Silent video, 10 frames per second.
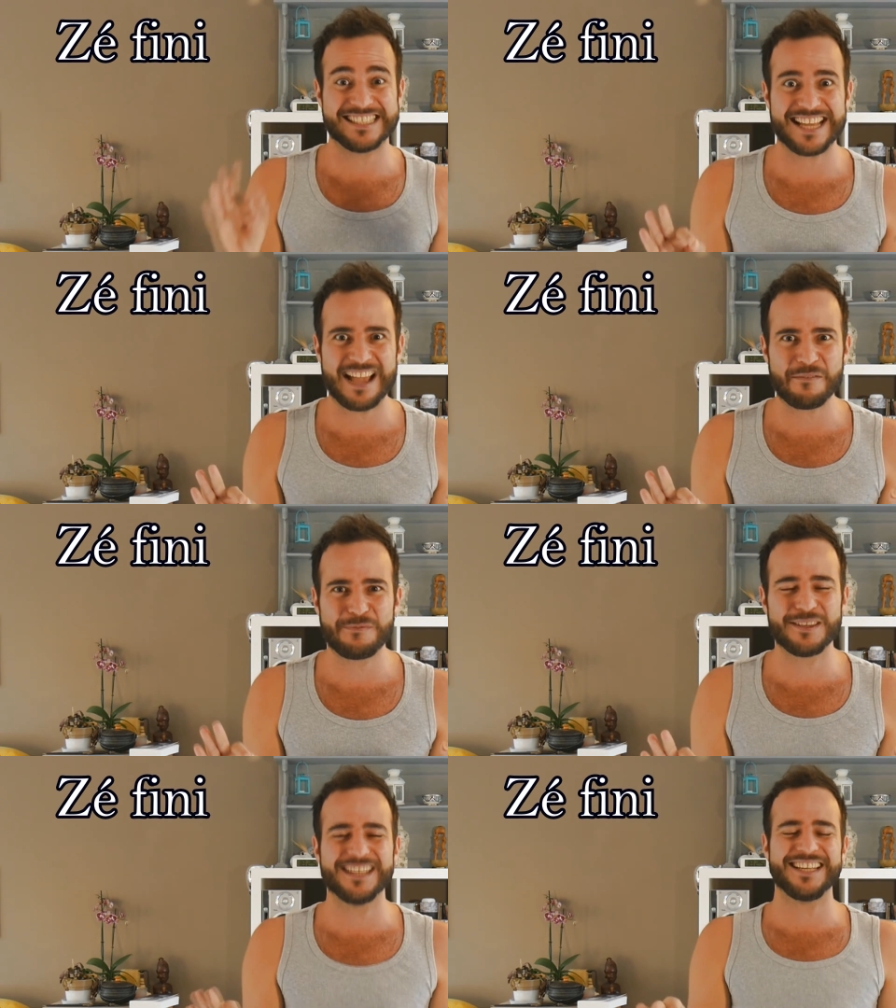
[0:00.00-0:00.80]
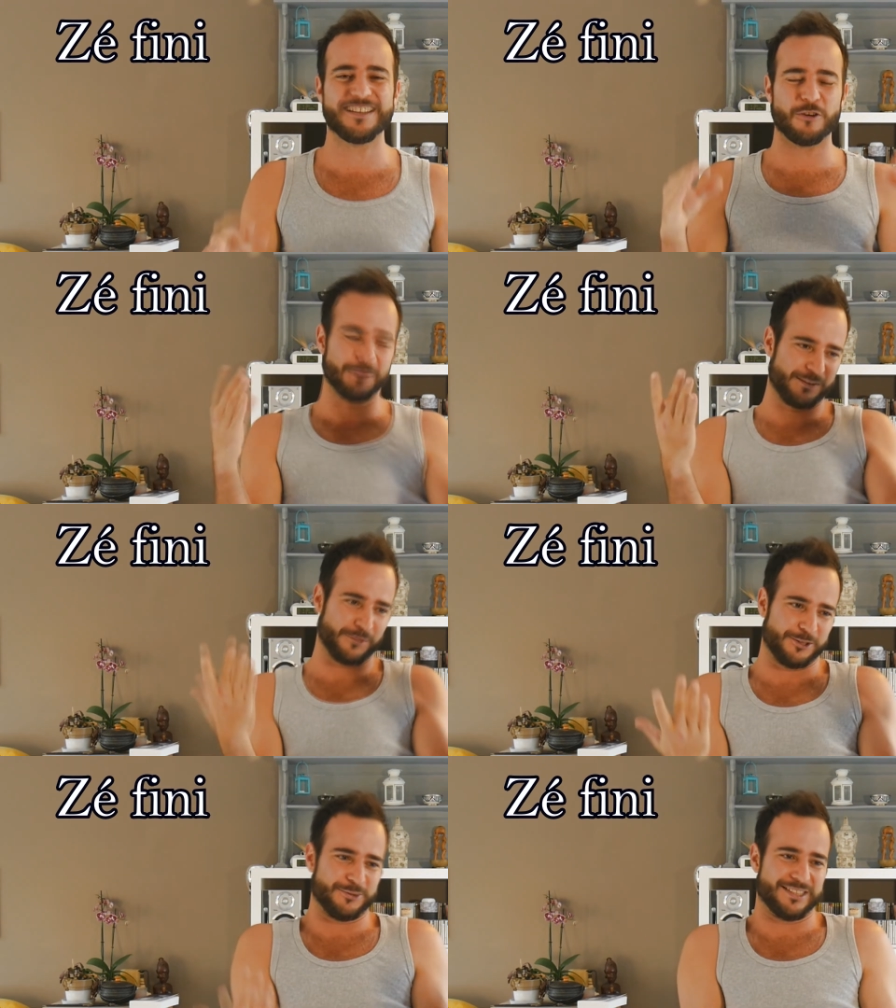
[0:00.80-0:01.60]
Zé Fini, como se
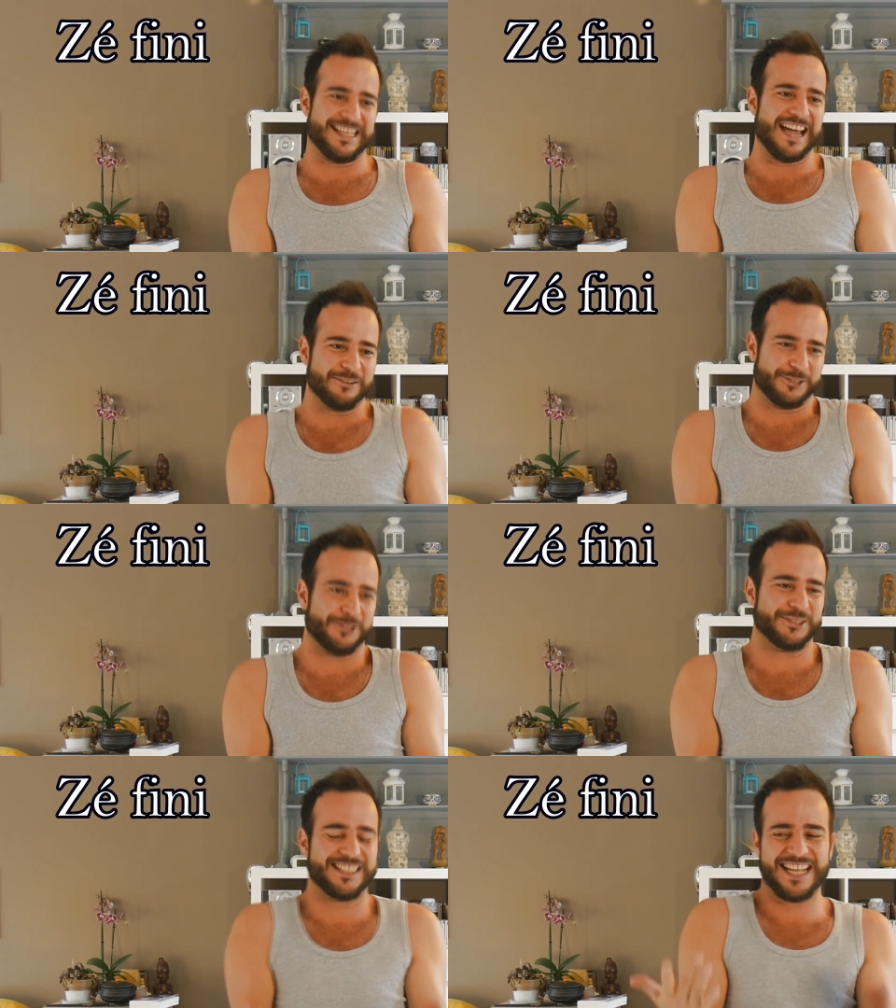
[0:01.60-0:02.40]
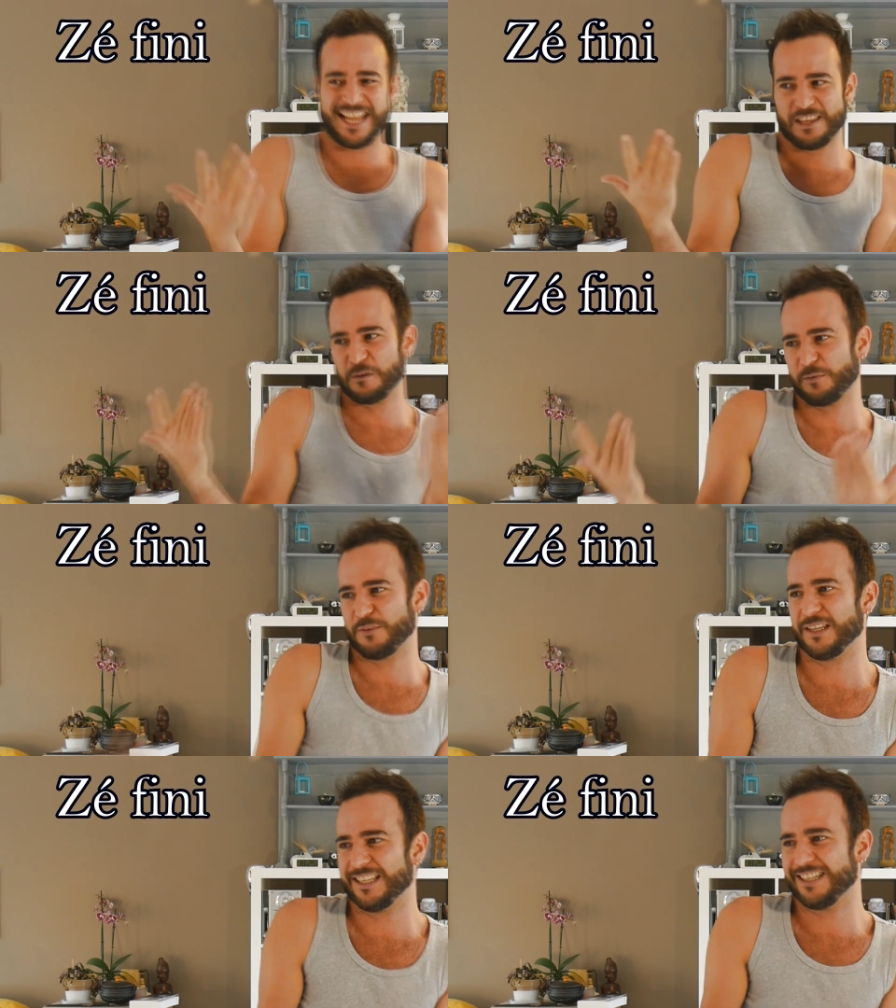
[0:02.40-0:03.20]
fosse o Zé, o José e o
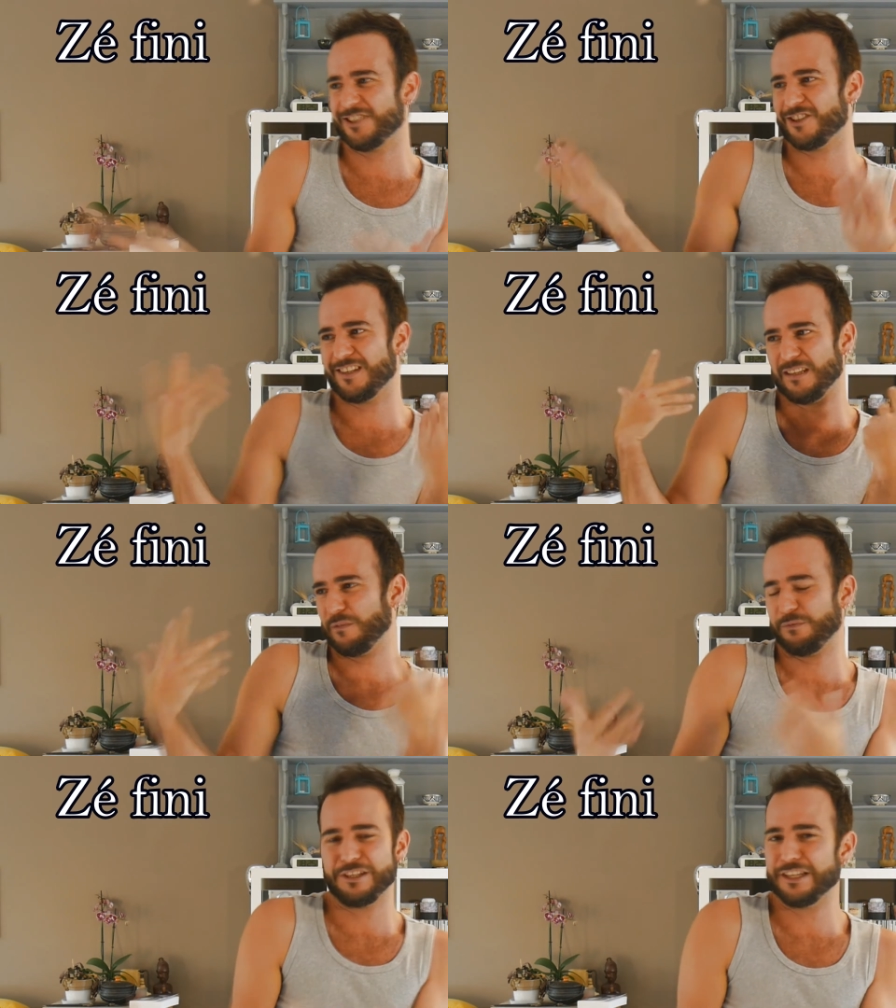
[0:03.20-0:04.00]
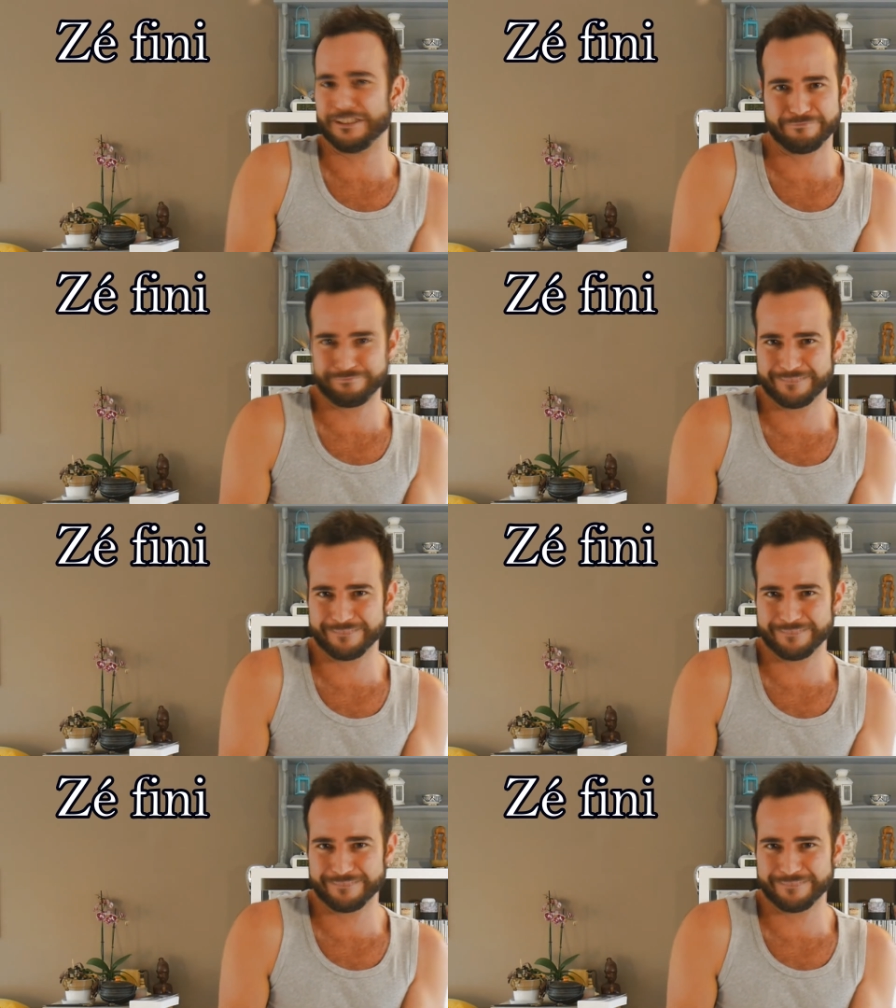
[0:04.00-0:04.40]
Fini de Fini.